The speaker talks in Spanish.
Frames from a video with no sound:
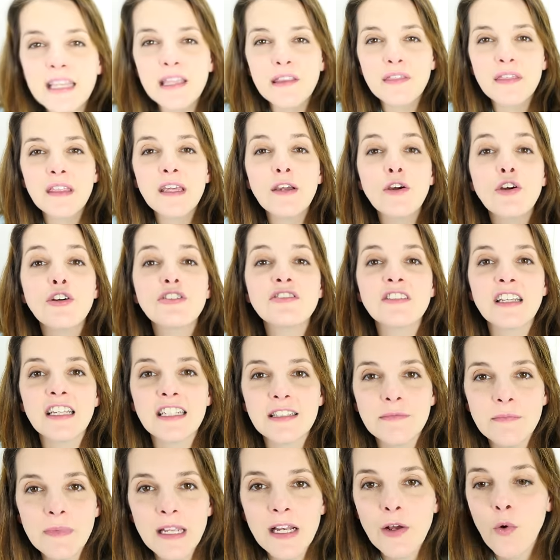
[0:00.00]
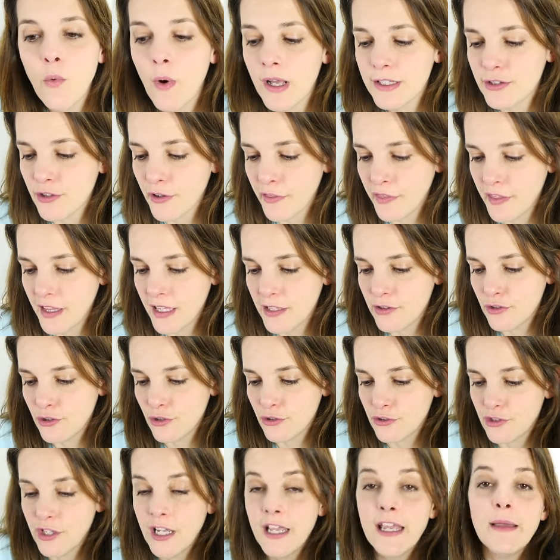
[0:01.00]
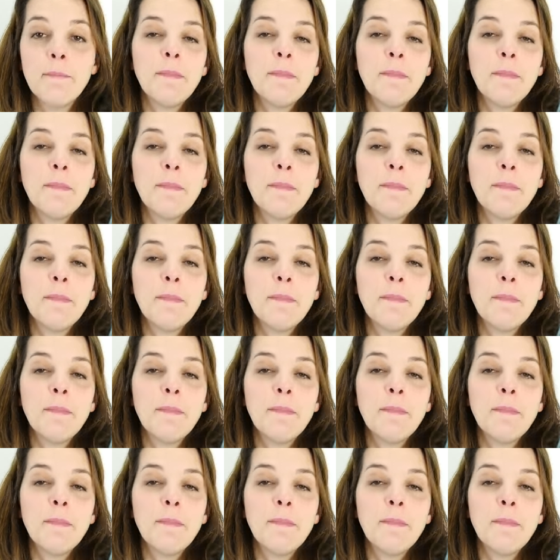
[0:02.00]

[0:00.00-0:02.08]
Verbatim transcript: i5-6400,